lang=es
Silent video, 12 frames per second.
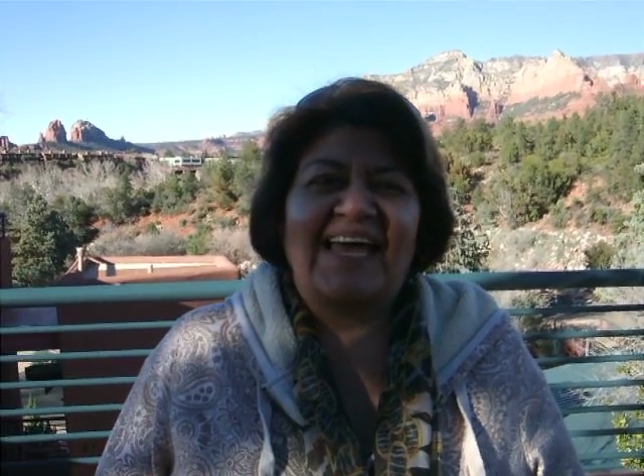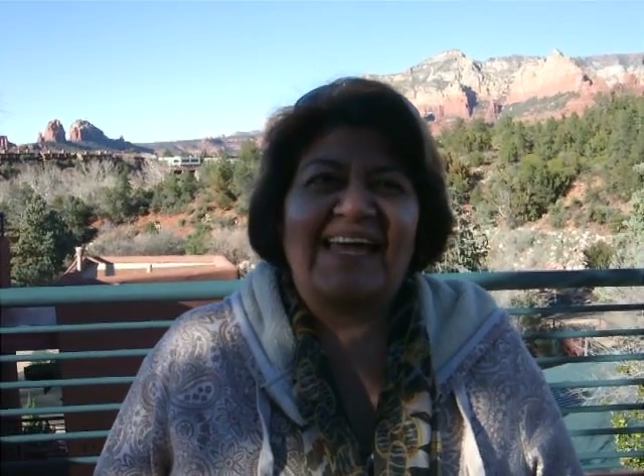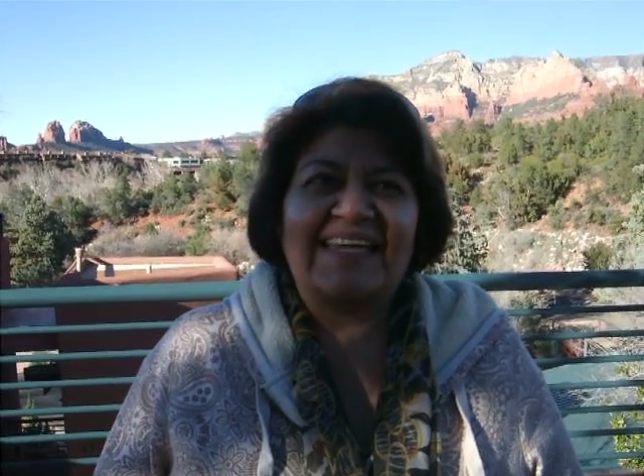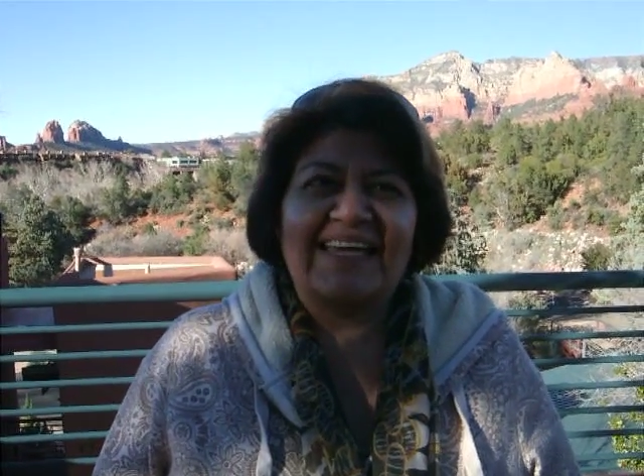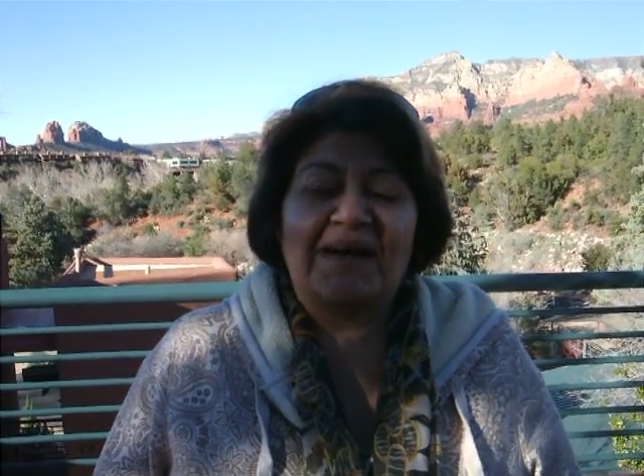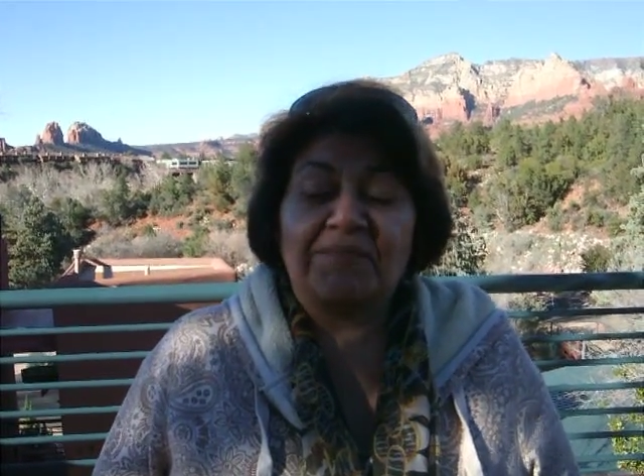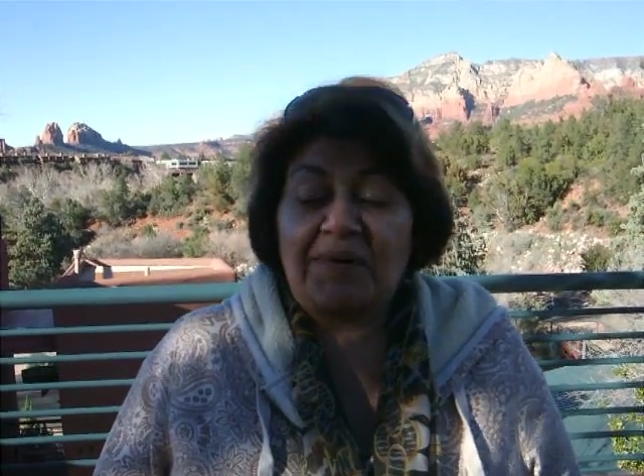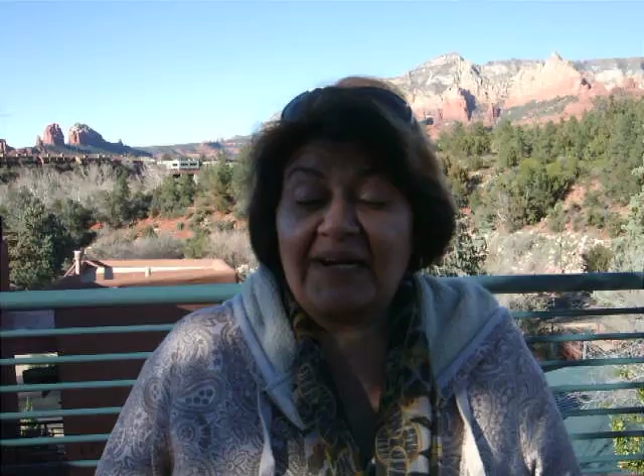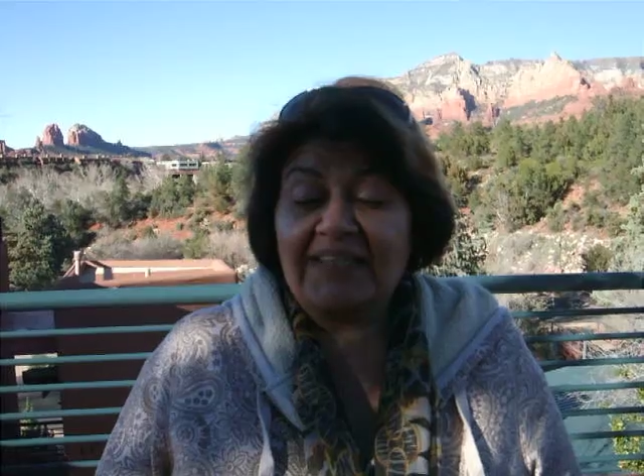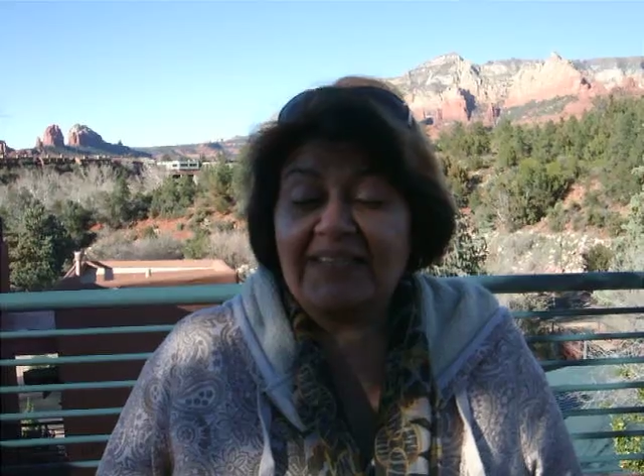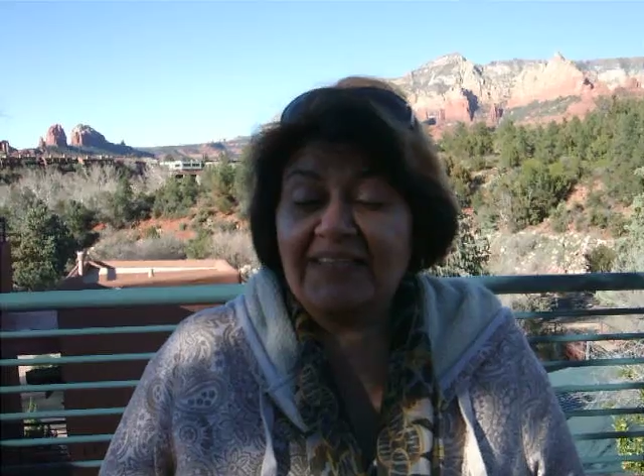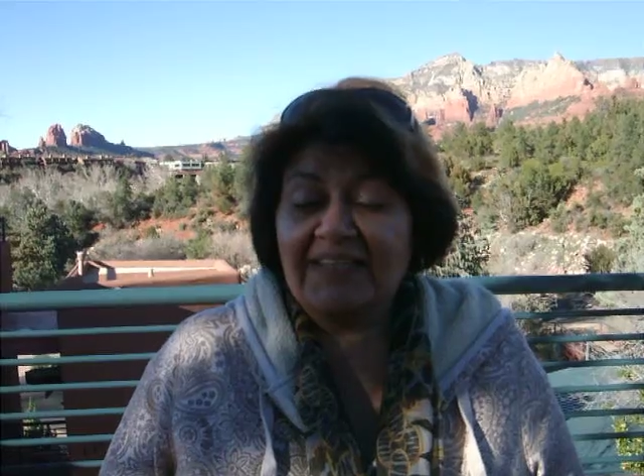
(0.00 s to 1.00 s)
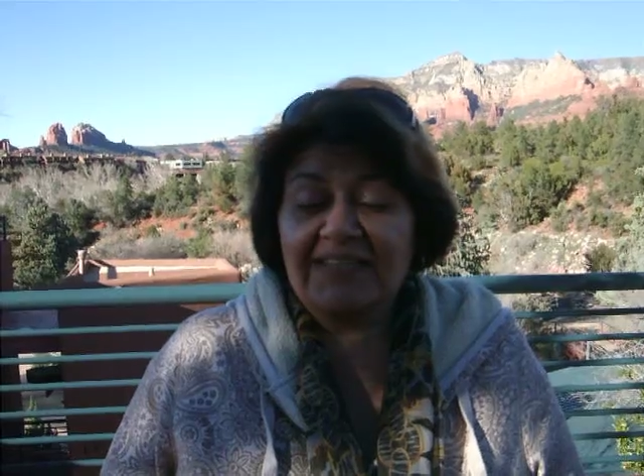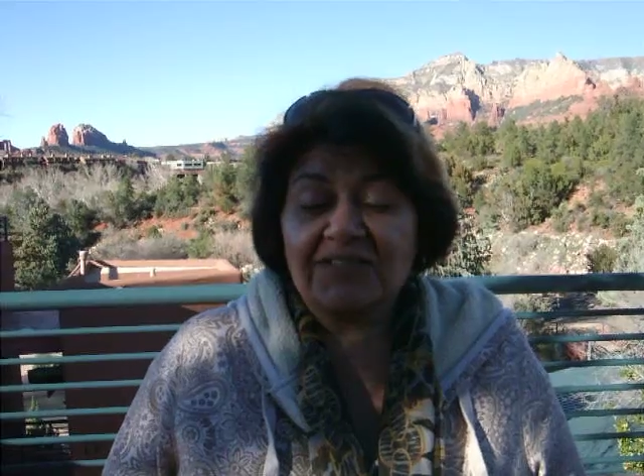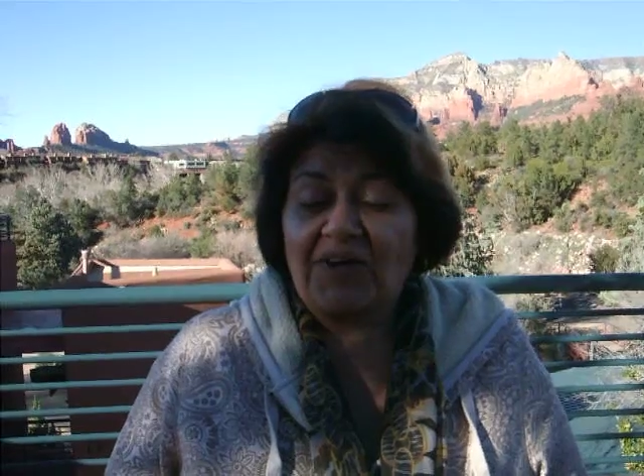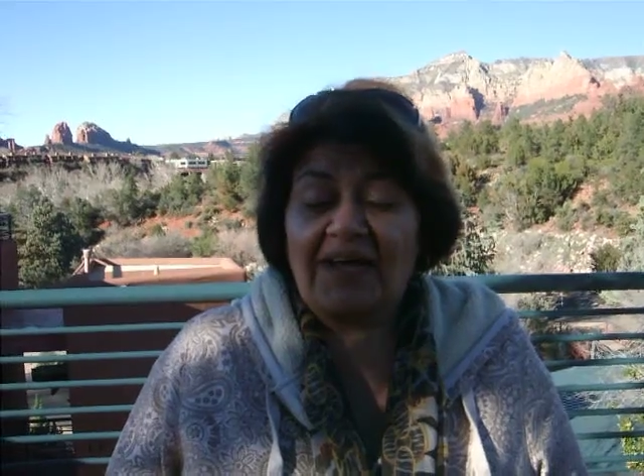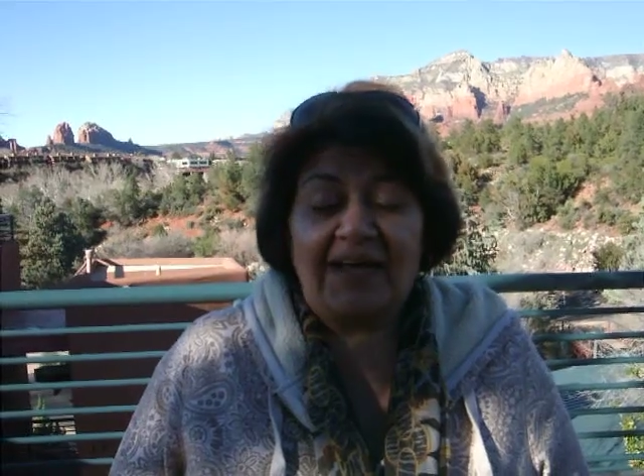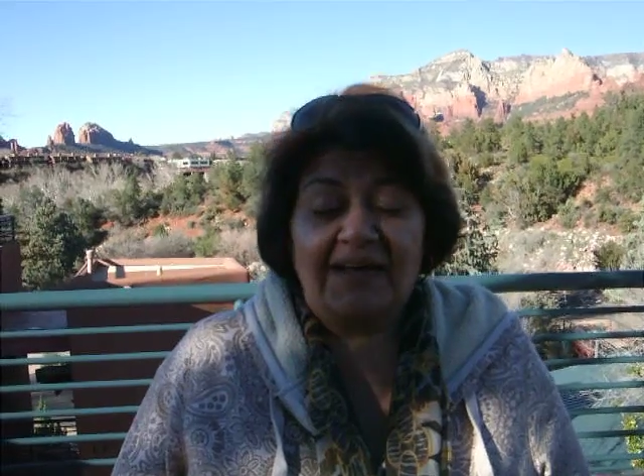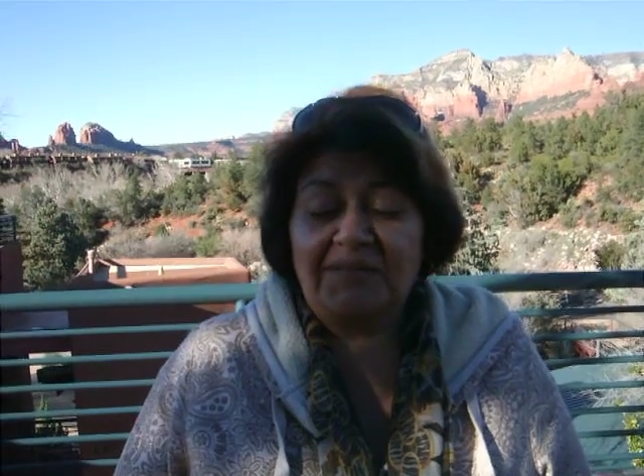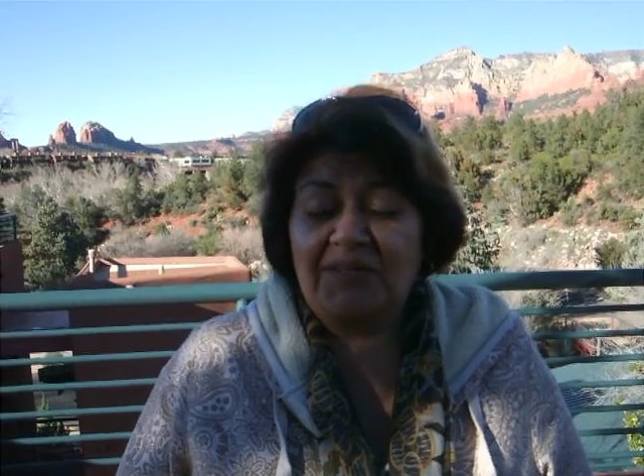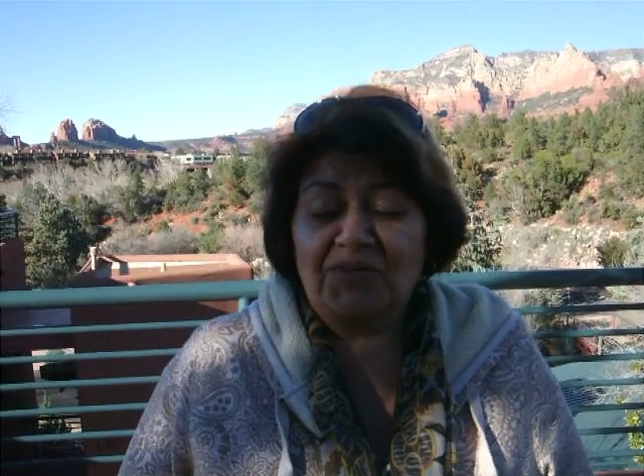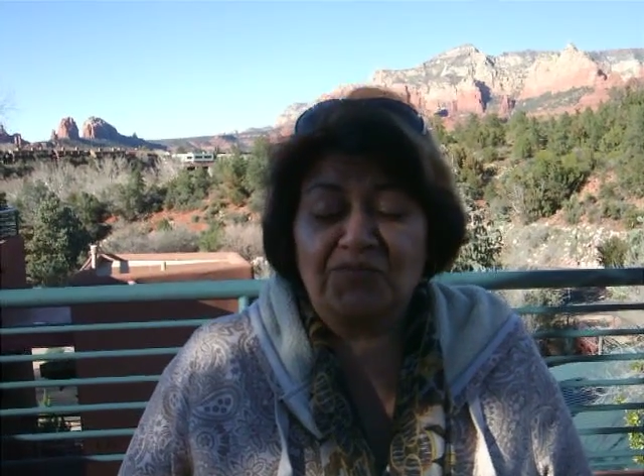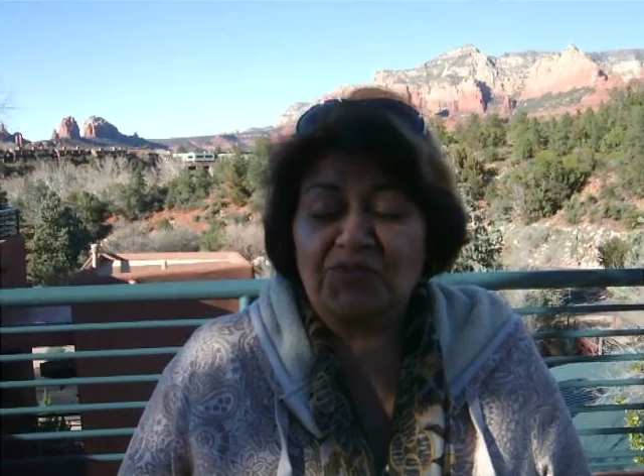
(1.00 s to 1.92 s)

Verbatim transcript: Y aparte de eso, ha habido